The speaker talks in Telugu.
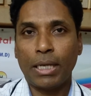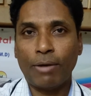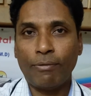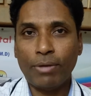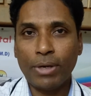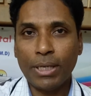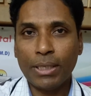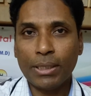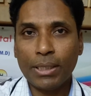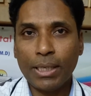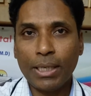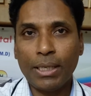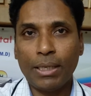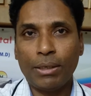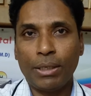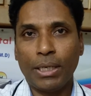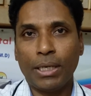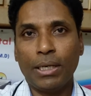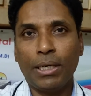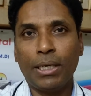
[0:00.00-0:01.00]
ఎవరైతే
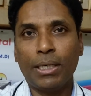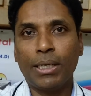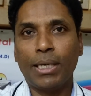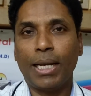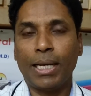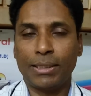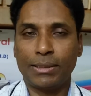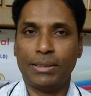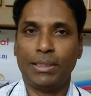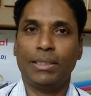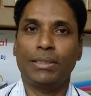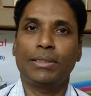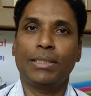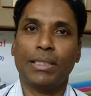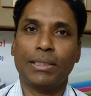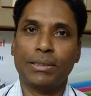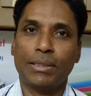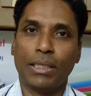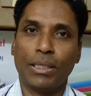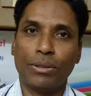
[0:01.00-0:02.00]
రెగ్యులర్గా ఎక్సర్సైజ్
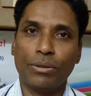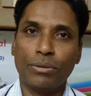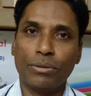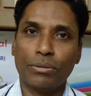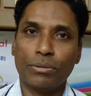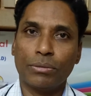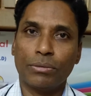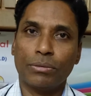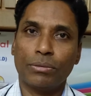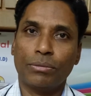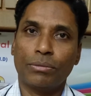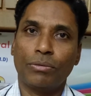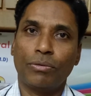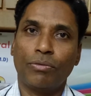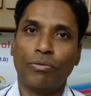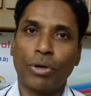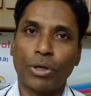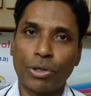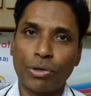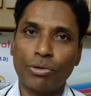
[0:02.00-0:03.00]
చేస్తారో
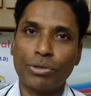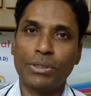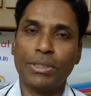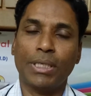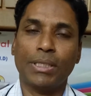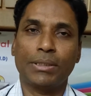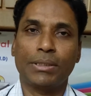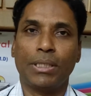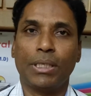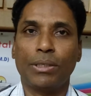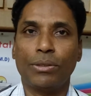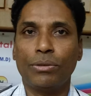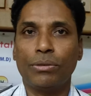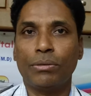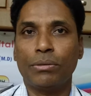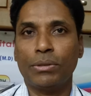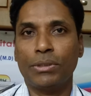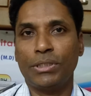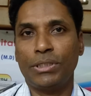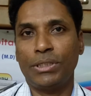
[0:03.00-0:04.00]
వర్కౌట్ చేస్తారో
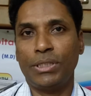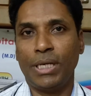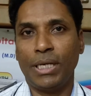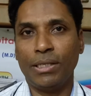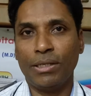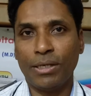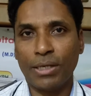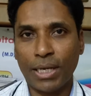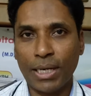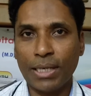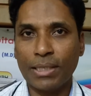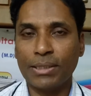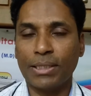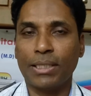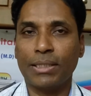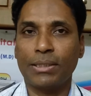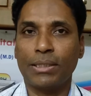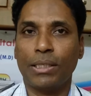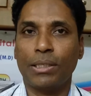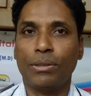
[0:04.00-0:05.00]
స్ట్రెంత్ ట్రైనింగ్
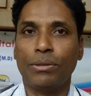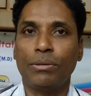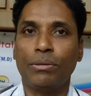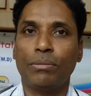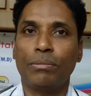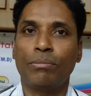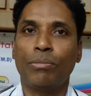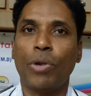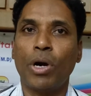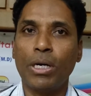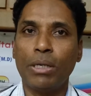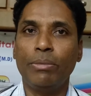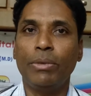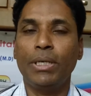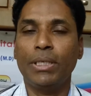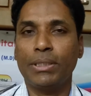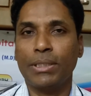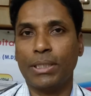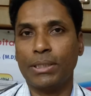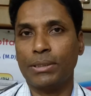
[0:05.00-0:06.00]
చేస్తారో బాడీ
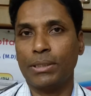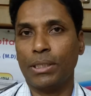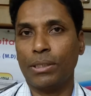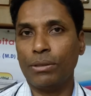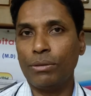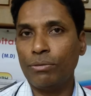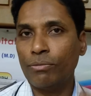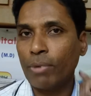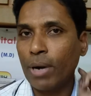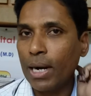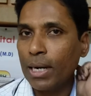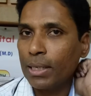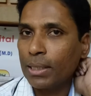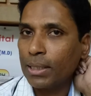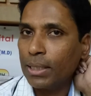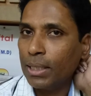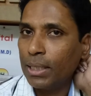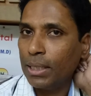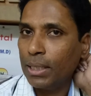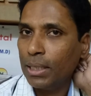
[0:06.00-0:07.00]
బిల్డింగ్ చేస్తారో
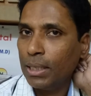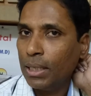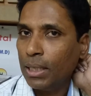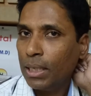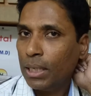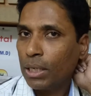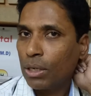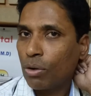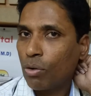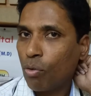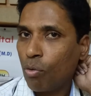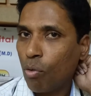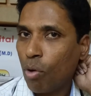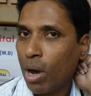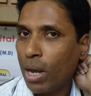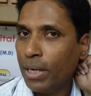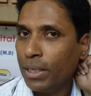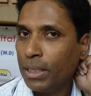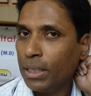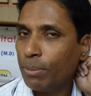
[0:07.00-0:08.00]
వాళ్ళకి
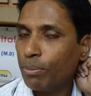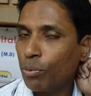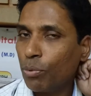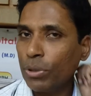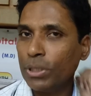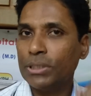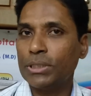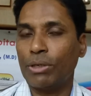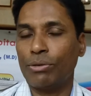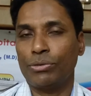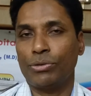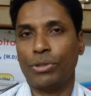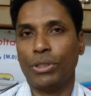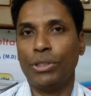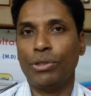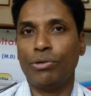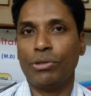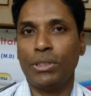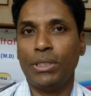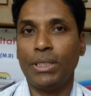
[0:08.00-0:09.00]
క్వాలిటీ ప్రోటీన్స్ అవసరం
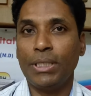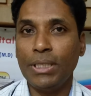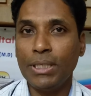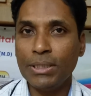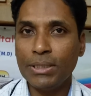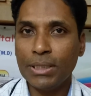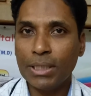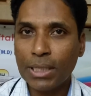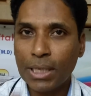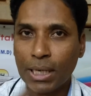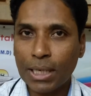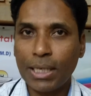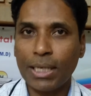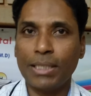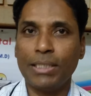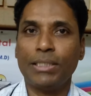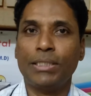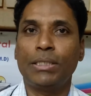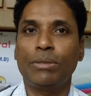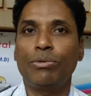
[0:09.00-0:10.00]
ఎందుకంటే ఈజీగా
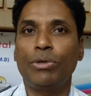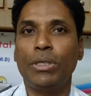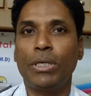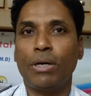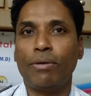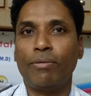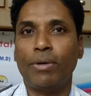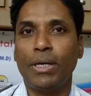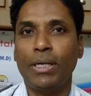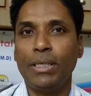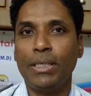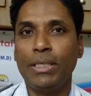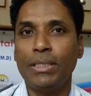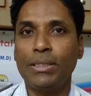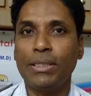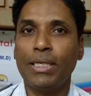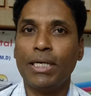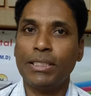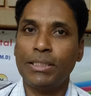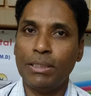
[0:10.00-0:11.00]
డైజెస్టబిలిటీ అవ్వాలి
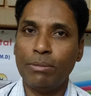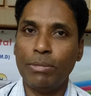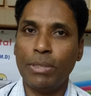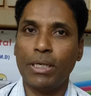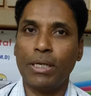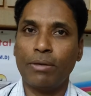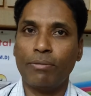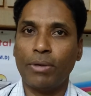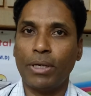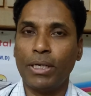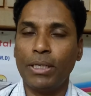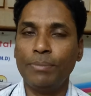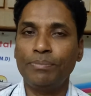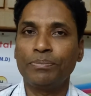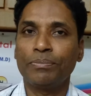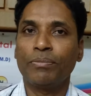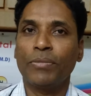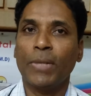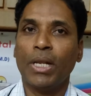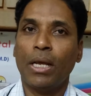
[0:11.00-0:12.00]
ఈజీగా ఎస్టిమ్యులేట్ అవ్వాలి
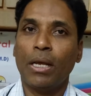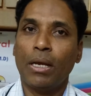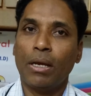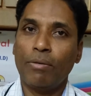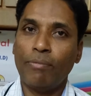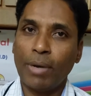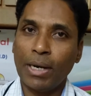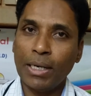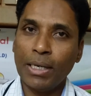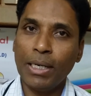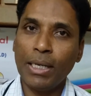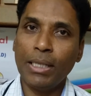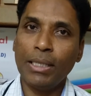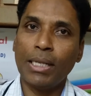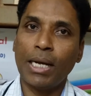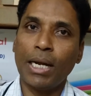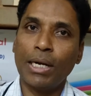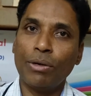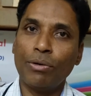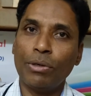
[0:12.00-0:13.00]
వెంటనే
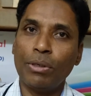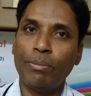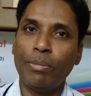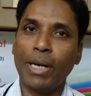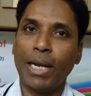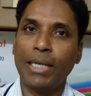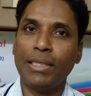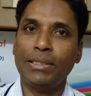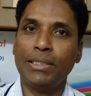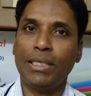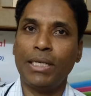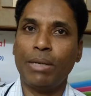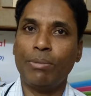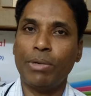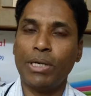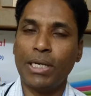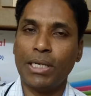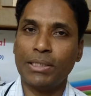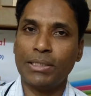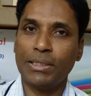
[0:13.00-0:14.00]
దాంట్లోనే బ్రాంచ్ అయిన
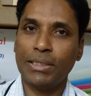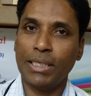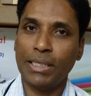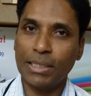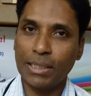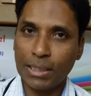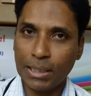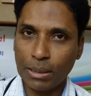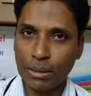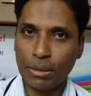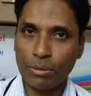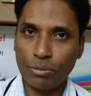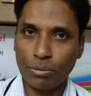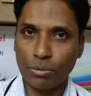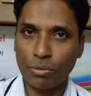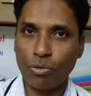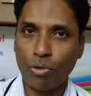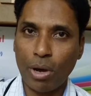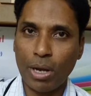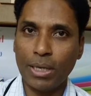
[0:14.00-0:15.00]
ఎమ్యూనైసెస్ ఏదైతే
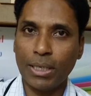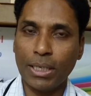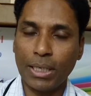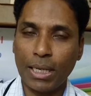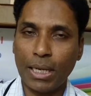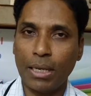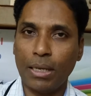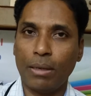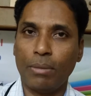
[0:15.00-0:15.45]
క్వాలిటీ